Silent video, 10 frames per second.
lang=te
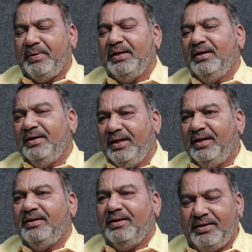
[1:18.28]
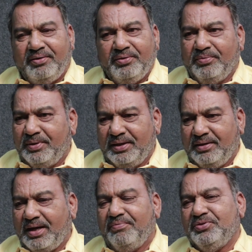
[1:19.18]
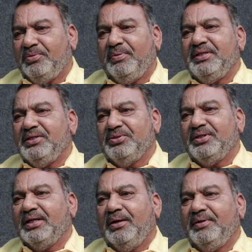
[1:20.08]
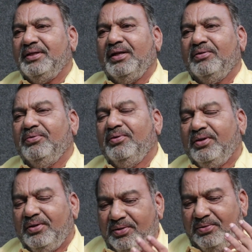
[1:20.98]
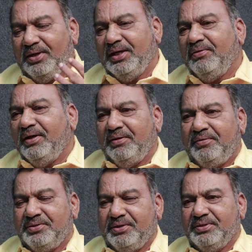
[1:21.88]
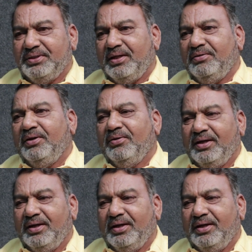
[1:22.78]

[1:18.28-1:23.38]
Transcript: పైగా నేనేంటంటే నేను మన ఆఫీస్లో పనిచేసి వచ్చాను కాబట్టి నాకు ఒక ఇరవై ఇరవై సంవత్సరాలు నేను